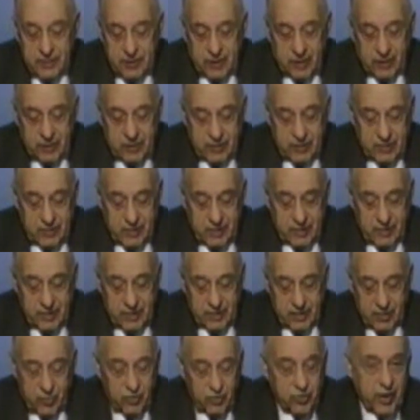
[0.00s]

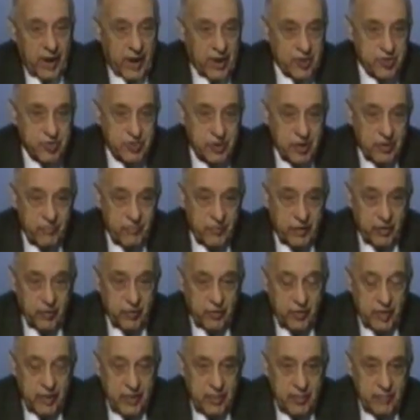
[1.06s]
eh, non nasce il
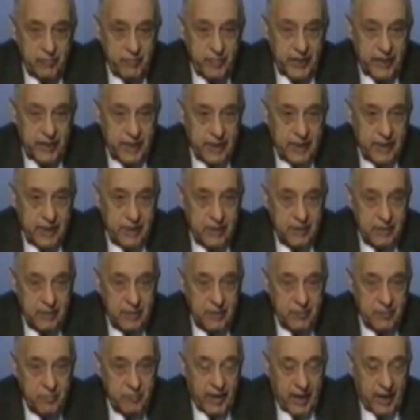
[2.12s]
valore perché
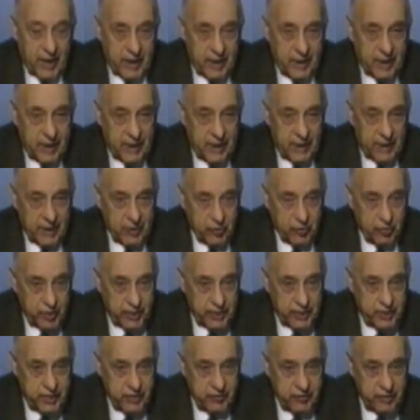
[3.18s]
manca la
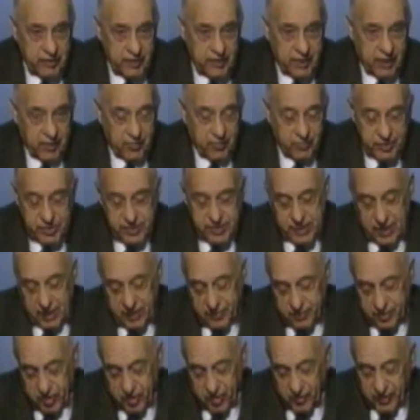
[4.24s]
collettività. Questa è
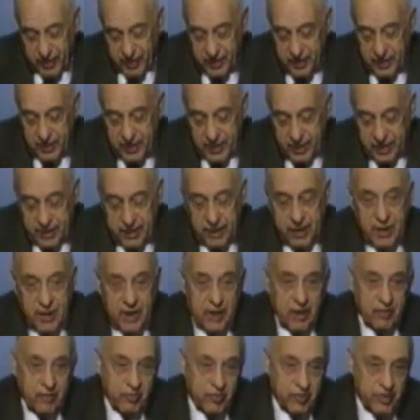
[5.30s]
la prova che chi
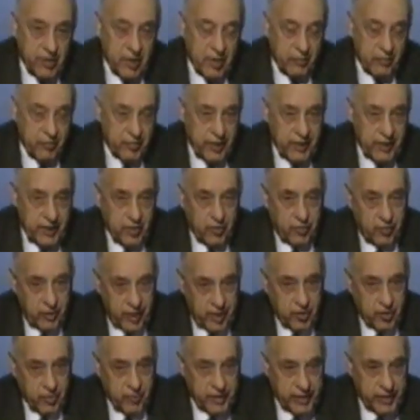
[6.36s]
crepa della moneta non è
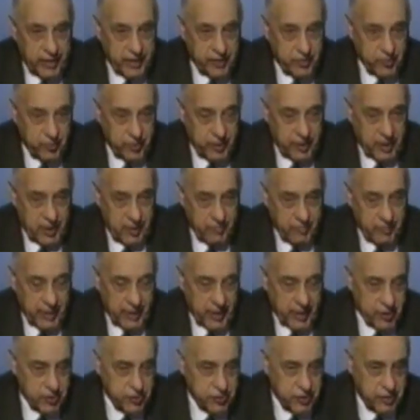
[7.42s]
il governatore della
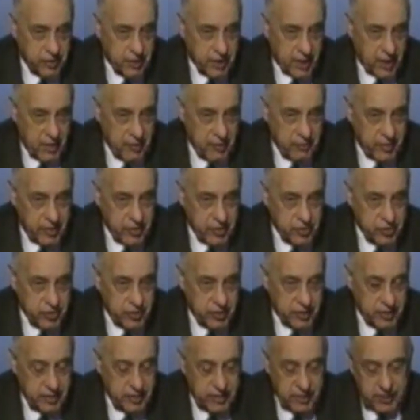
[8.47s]
banca centrale ma i
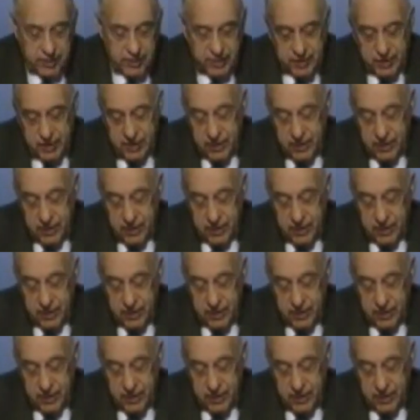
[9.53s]
cittadini.